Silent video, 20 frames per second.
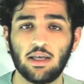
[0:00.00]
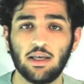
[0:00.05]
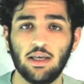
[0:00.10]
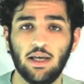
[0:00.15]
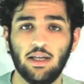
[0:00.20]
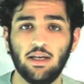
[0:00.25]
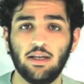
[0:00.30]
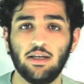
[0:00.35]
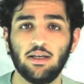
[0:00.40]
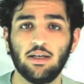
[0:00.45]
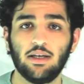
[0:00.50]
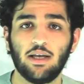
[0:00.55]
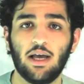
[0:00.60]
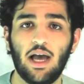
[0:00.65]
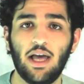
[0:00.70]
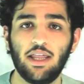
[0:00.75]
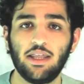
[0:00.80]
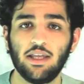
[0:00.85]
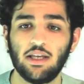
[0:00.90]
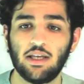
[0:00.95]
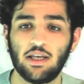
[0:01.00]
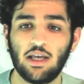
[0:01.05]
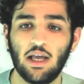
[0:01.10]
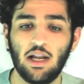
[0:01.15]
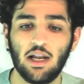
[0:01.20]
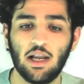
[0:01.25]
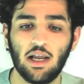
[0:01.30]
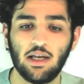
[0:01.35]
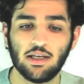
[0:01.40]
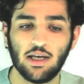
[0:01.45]
يعني هذه
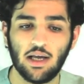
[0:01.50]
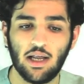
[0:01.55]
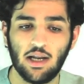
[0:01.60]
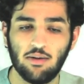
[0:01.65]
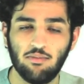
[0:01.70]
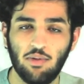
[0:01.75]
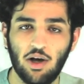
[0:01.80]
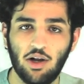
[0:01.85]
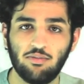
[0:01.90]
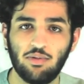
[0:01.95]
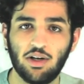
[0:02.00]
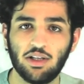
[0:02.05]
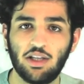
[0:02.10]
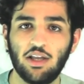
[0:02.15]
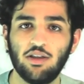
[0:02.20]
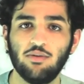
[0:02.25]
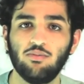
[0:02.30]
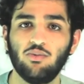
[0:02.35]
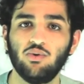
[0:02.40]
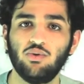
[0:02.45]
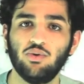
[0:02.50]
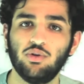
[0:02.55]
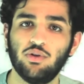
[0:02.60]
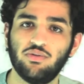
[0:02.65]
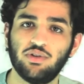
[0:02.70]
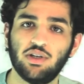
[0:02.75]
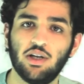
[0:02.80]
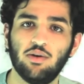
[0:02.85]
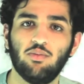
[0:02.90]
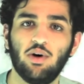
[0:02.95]
كل المعلومات هذه موجوده
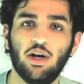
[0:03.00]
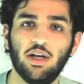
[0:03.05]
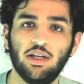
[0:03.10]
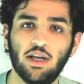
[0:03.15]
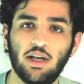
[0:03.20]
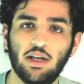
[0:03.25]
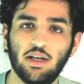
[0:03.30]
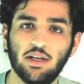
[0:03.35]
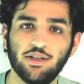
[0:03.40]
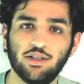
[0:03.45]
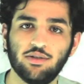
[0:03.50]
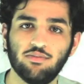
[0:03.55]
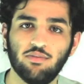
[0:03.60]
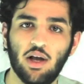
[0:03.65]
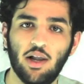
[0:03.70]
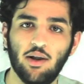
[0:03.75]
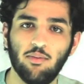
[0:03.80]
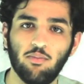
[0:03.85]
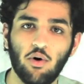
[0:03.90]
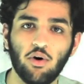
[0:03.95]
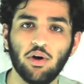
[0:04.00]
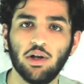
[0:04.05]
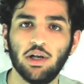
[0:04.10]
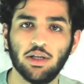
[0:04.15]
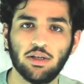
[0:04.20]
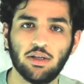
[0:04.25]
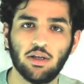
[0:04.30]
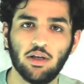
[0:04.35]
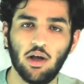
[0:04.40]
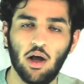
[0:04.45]
في شيء معين اسمه
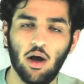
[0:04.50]
البوكلت